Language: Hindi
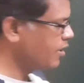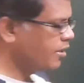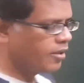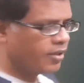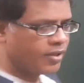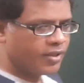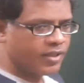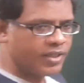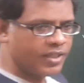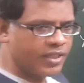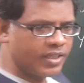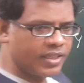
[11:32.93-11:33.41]
थ्री
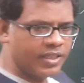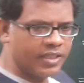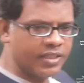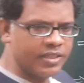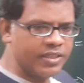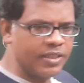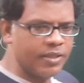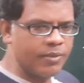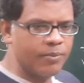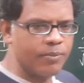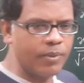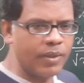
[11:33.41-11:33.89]
और
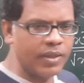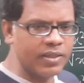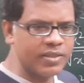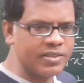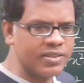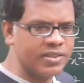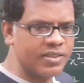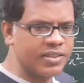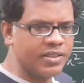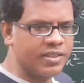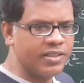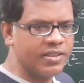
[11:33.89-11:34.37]
ग्रेटर देन
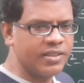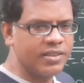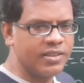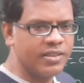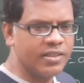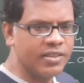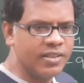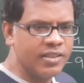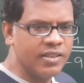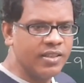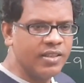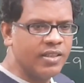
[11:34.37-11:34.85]
प्लस थ्री
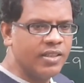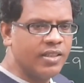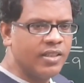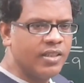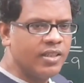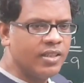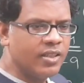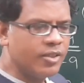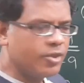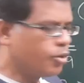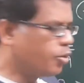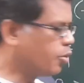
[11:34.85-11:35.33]

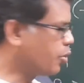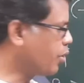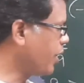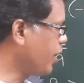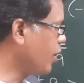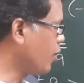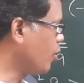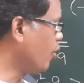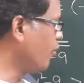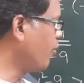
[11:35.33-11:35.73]
चूँकि